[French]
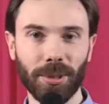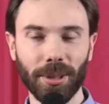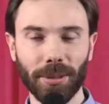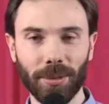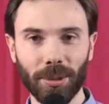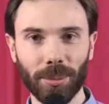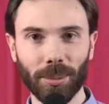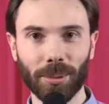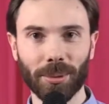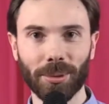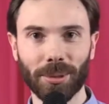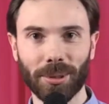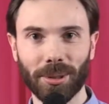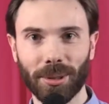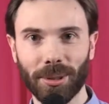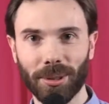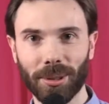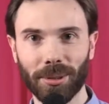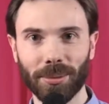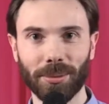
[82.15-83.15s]
développons
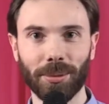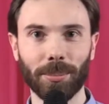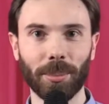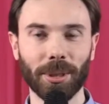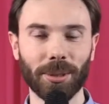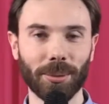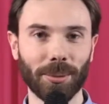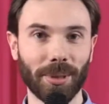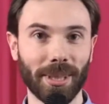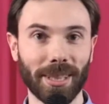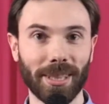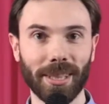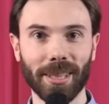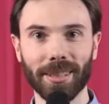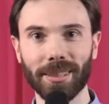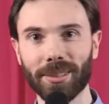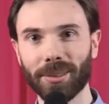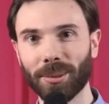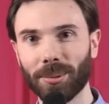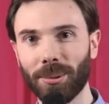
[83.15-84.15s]
encore, nous passerons à
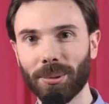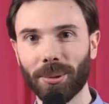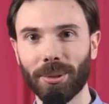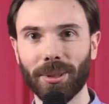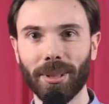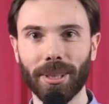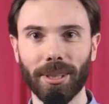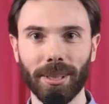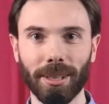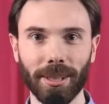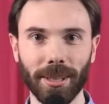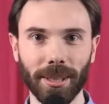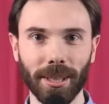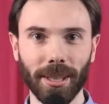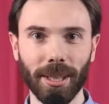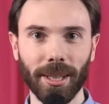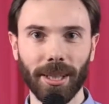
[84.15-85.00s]
15 dans le courant de l'année.